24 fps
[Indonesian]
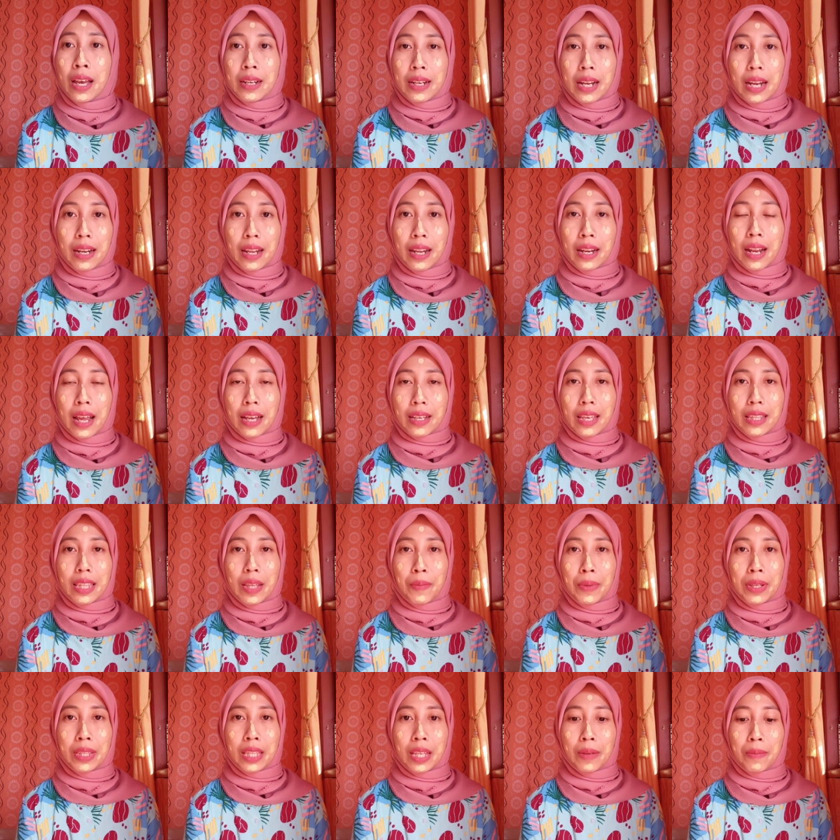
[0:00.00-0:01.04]
Dan enaknya
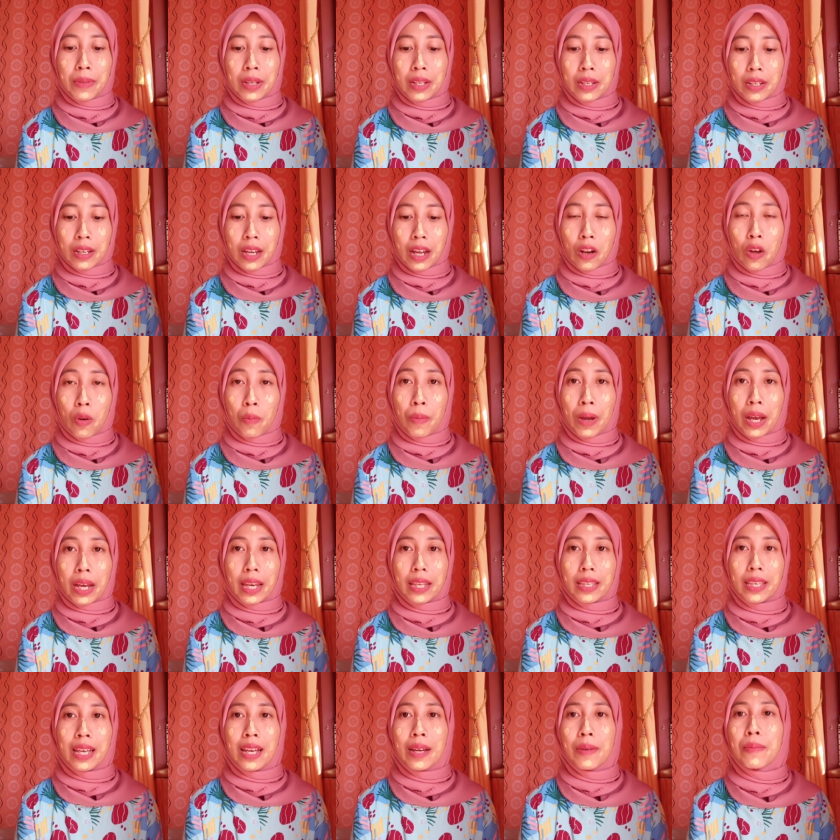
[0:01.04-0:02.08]
teman-teman kalau
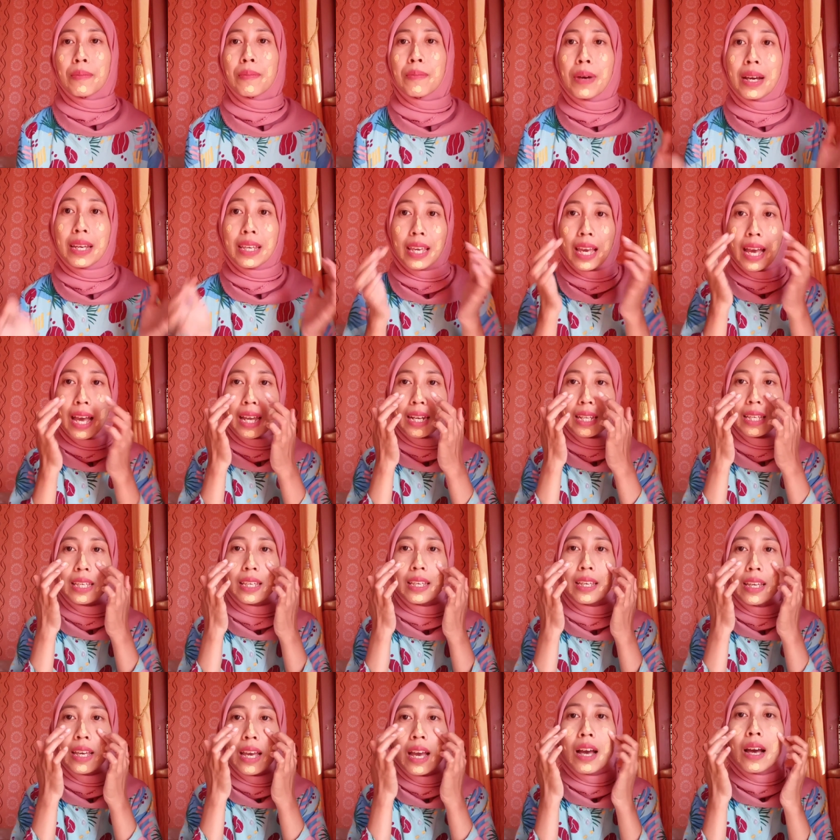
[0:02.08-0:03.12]
pakainya pagi hari.
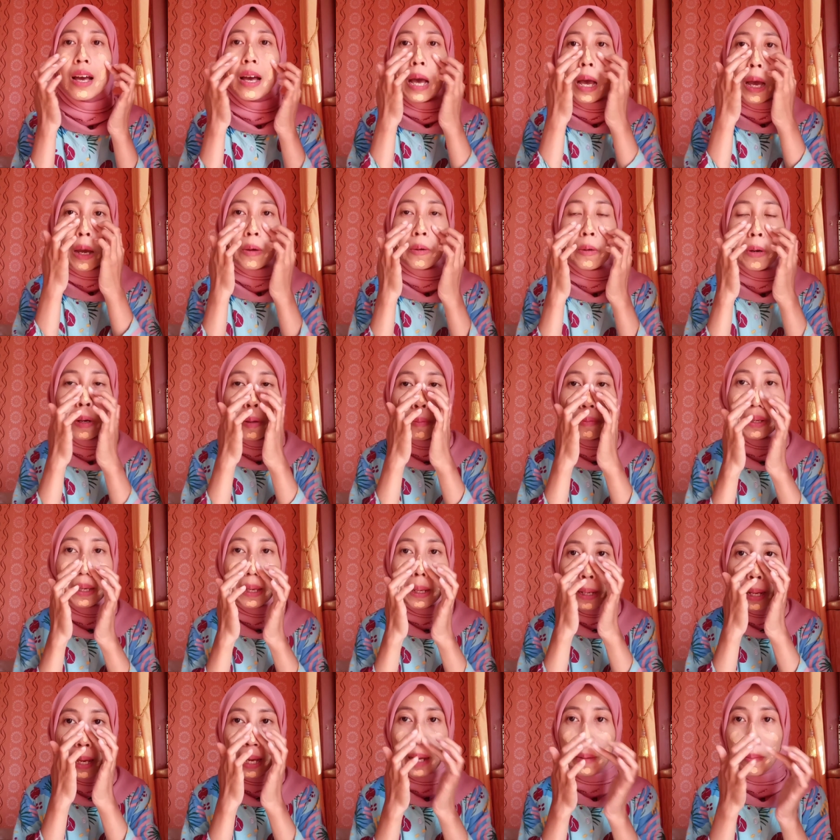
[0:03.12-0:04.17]
Aku lebih
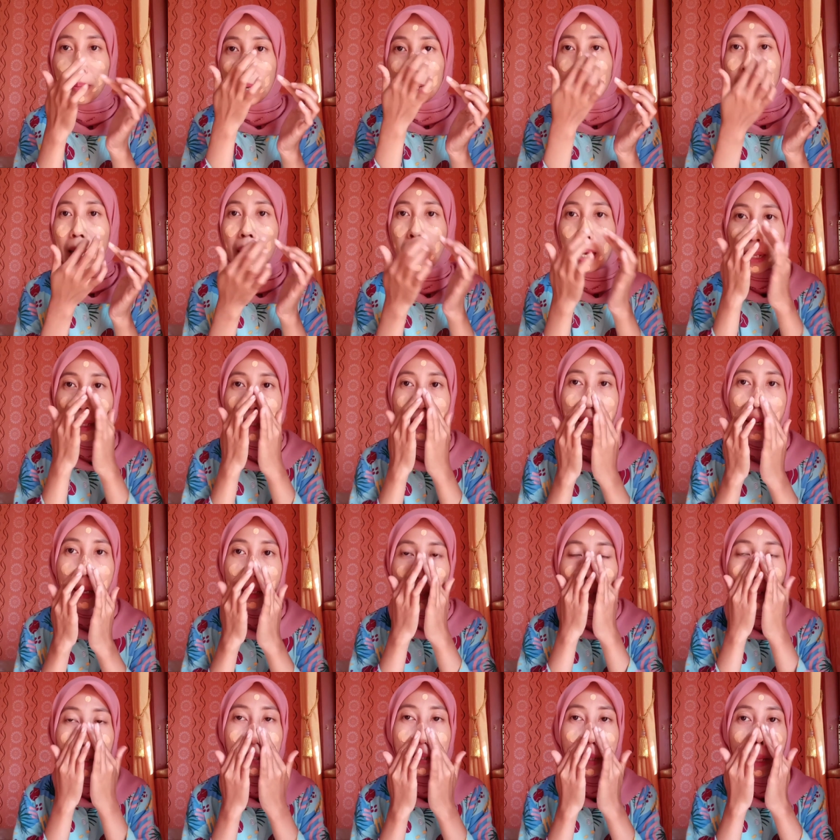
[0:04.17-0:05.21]
enakan pagi hari ya.
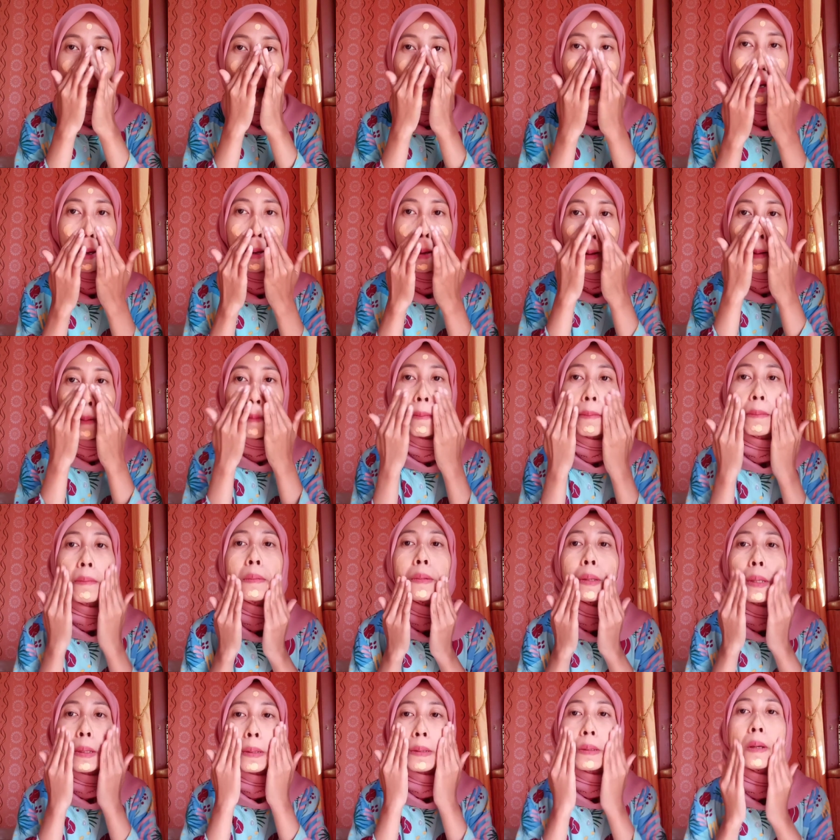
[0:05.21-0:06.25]
Jadi
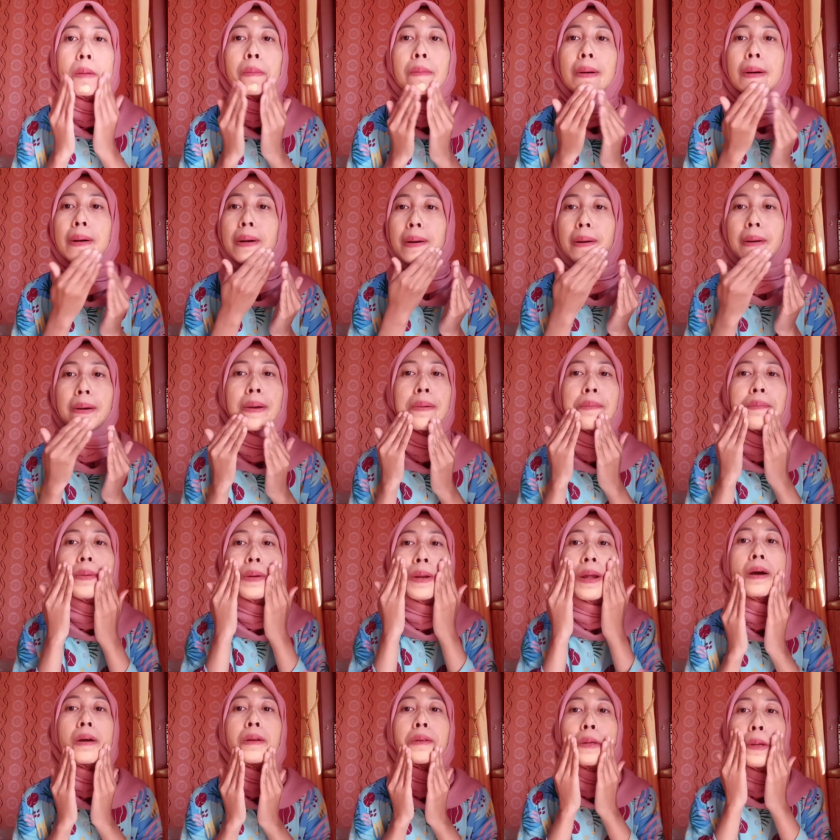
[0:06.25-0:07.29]
kita pakai
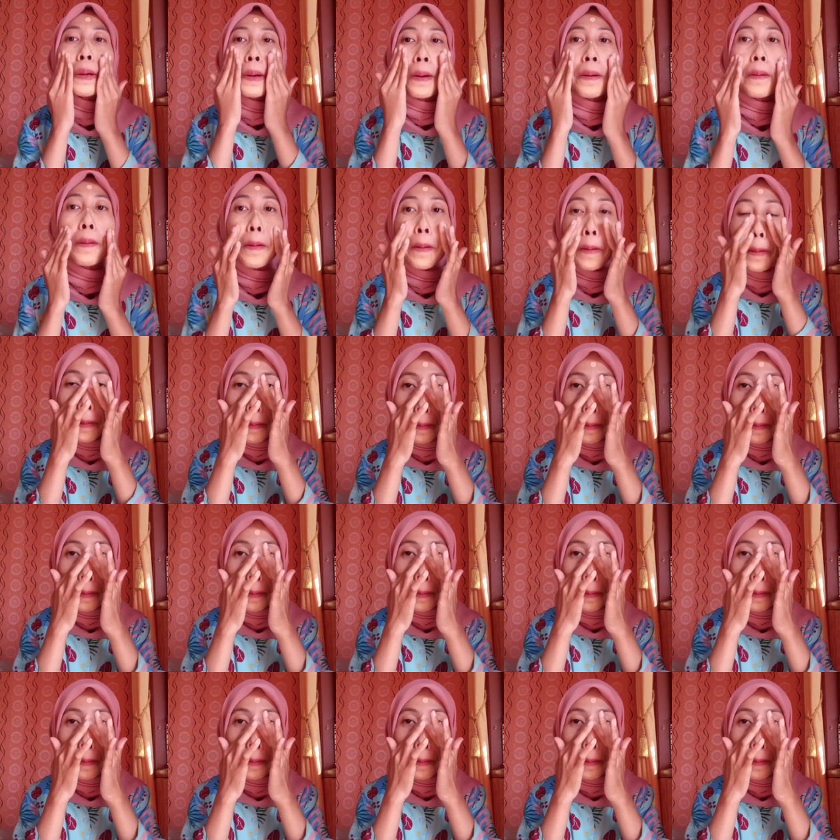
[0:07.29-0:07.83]
bedaknya.